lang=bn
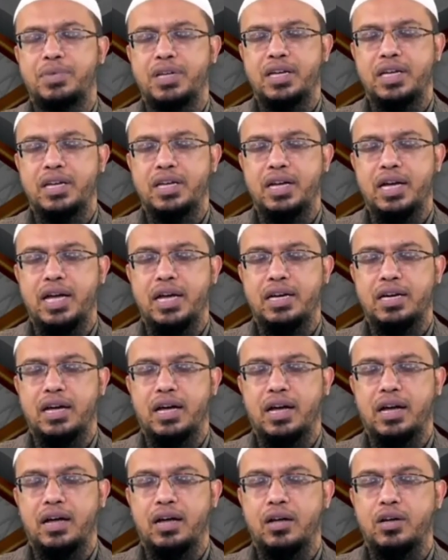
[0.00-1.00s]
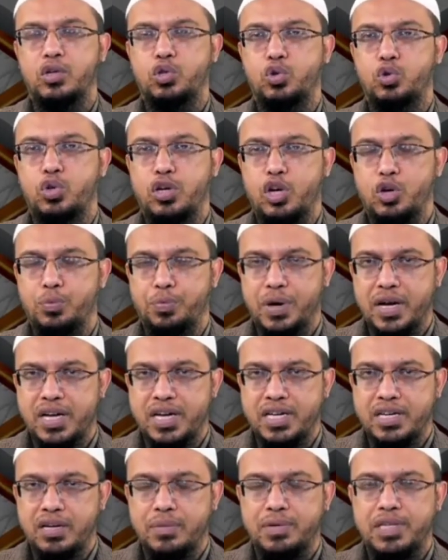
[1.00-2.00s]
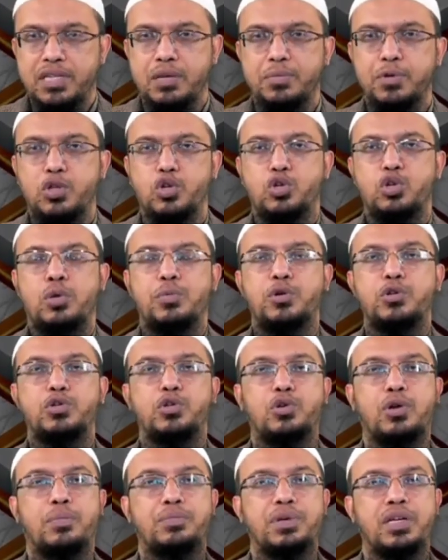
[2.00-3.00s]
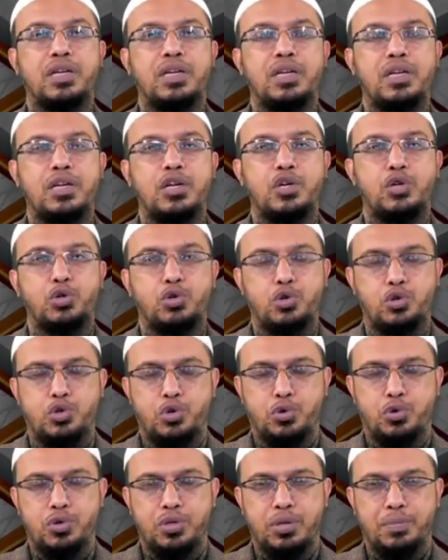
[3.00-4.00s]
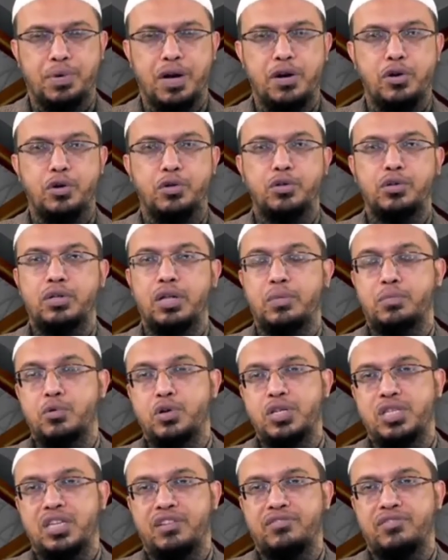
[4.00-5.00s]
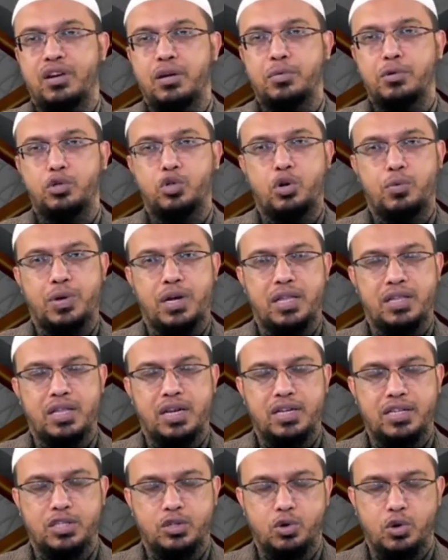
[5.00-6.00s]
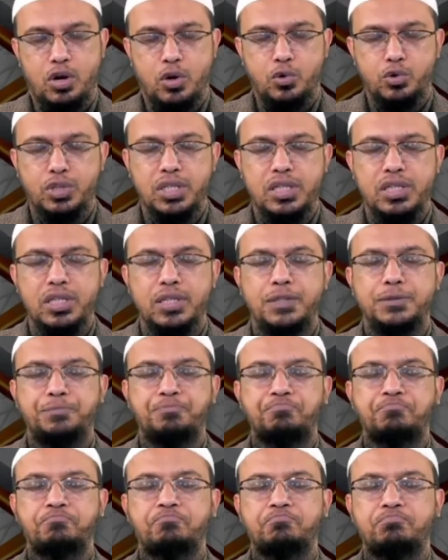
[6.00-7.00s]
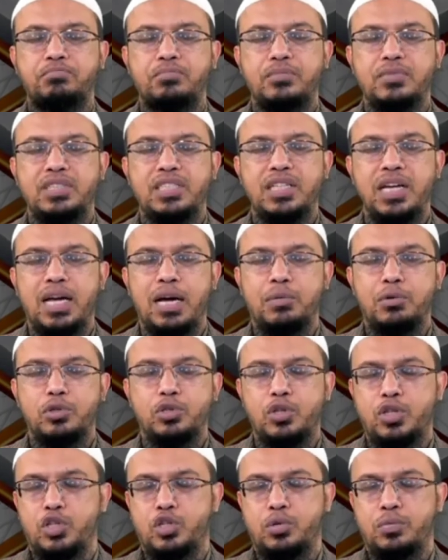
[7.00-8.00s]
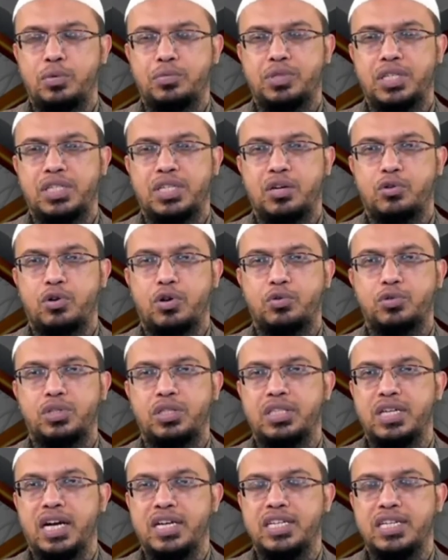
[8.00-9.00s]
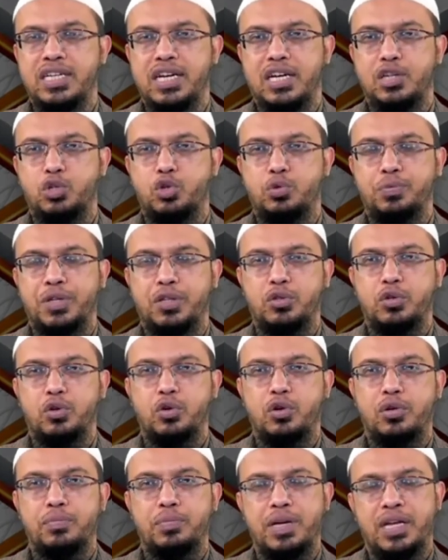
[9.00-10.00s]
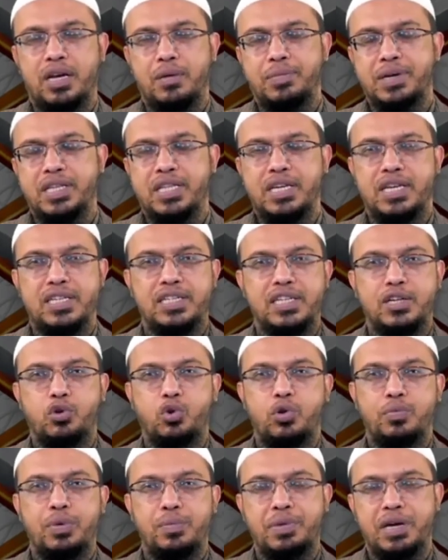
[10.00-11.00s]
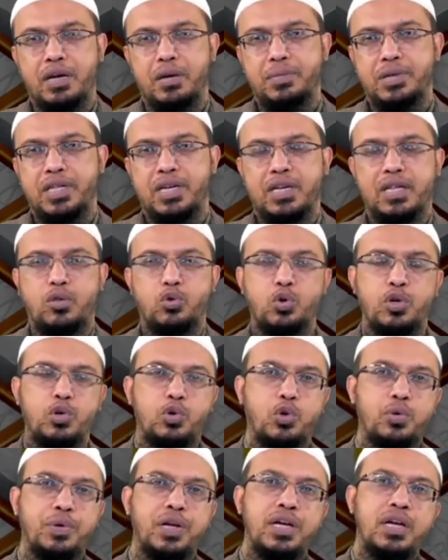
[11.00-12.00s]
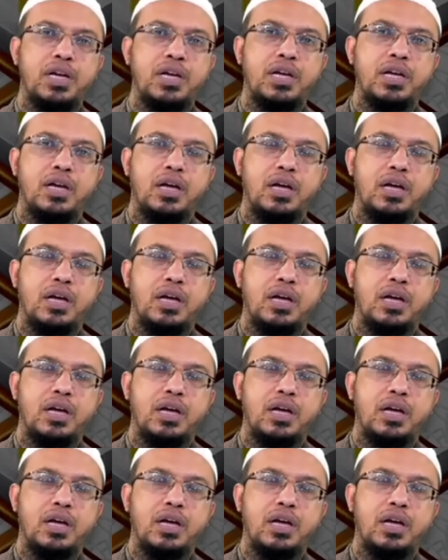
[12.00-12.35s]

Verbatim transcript: আপনি এটা শুধু নিরুপায় হিসাবে সীমিত সময়ের জন্য আপনি সহ্য করতে পারেন হয়তো তারপরে ইস্তেকফার এবং তবা আল্লাহ তালা কিছু করা উচিত এবং যথাসম্ভব চেষ্টা করা উচিত যে আইডি কার্ড শুধুমাত্র মেয়েরা মেয়েদেরটা চেক করবে মেয়েরা মেয়েদেরটা তৈরি করবে